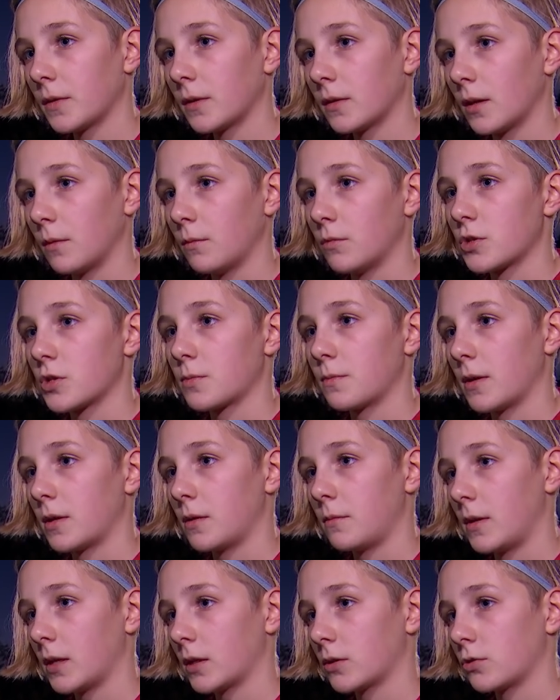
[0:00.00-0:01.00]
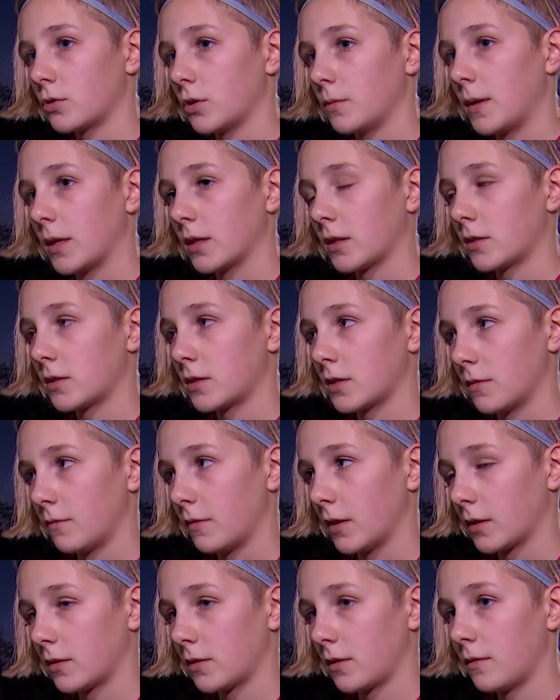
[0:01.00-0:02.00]
Da muss ich bei den Mädchen
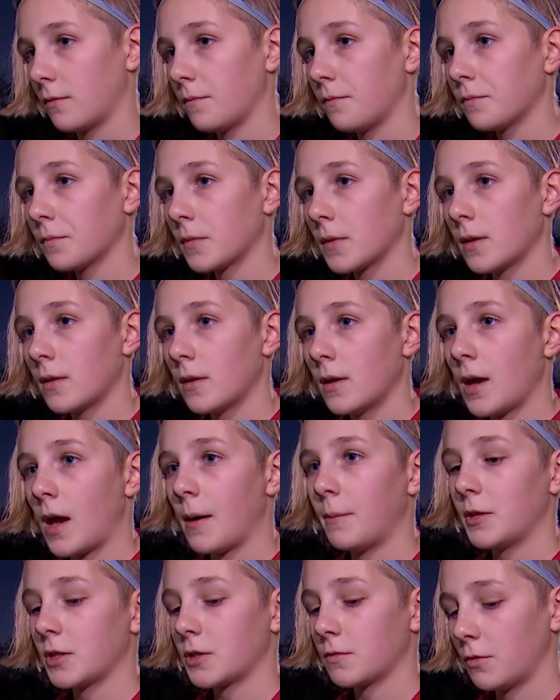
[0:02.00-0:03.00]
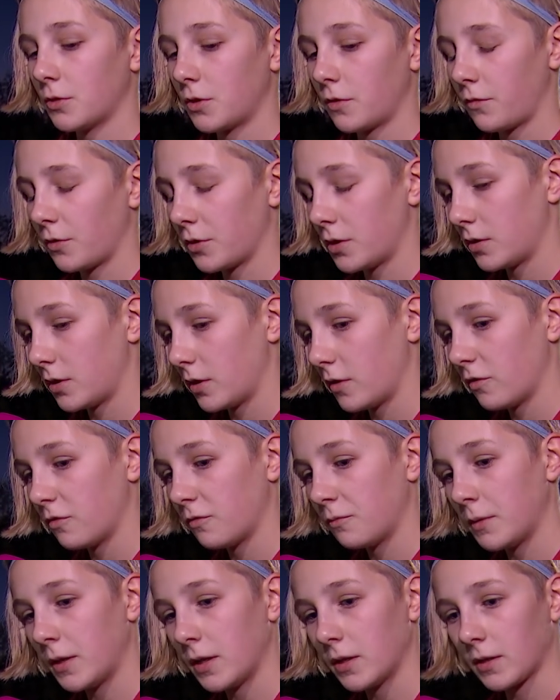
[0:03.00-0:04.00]
wechseln. Aber es wurde von den
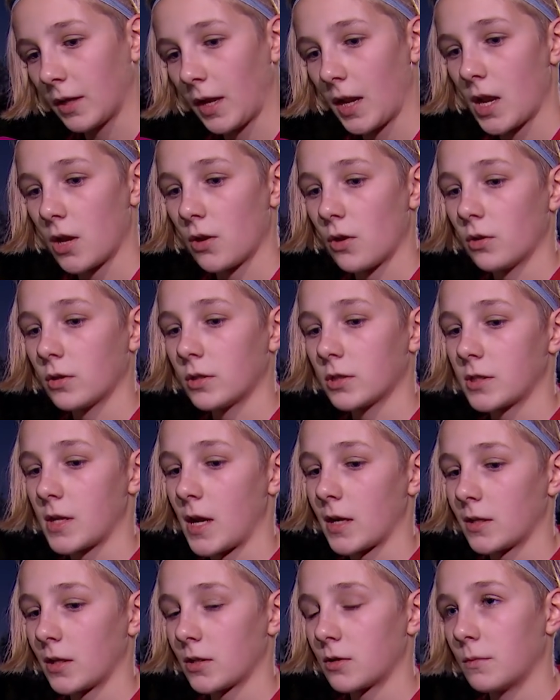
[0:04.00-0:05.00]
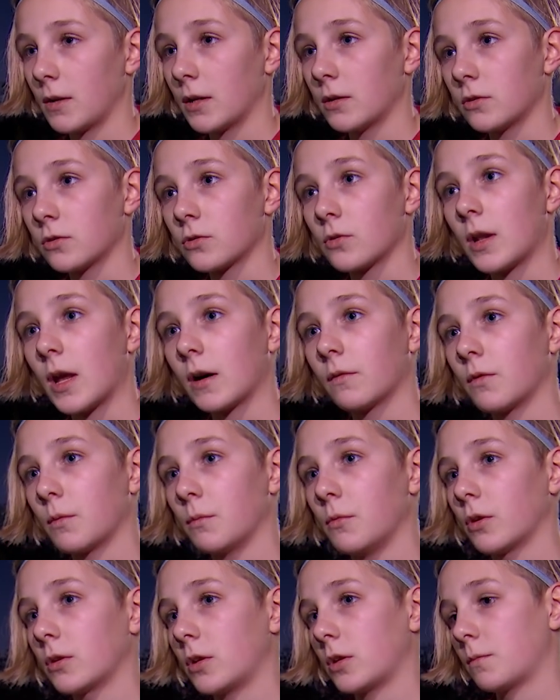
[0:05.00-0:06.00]
DFB-Trainern auch gesagt, dass man so lange wie
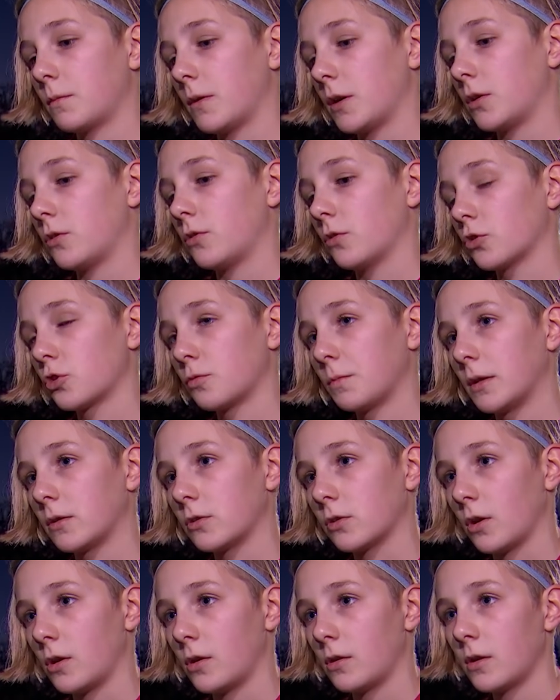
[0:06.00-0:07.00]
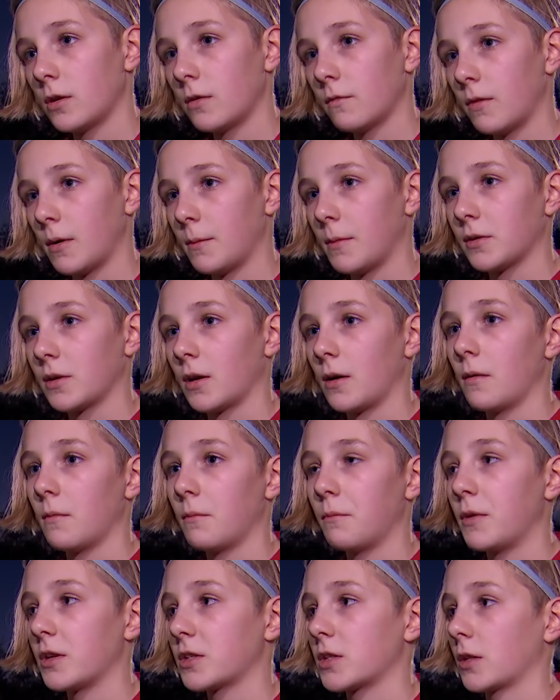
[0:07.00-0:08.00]
möglich bei den Jungs spielen soll, weil man da
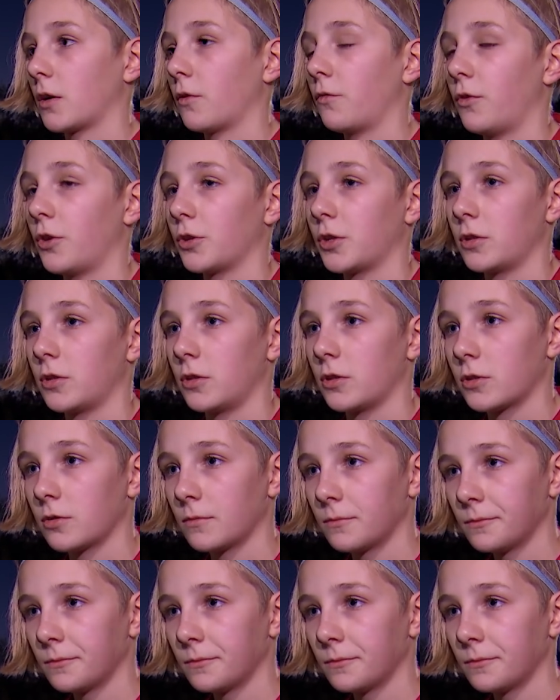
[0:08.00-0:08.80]
besser gefordert ist.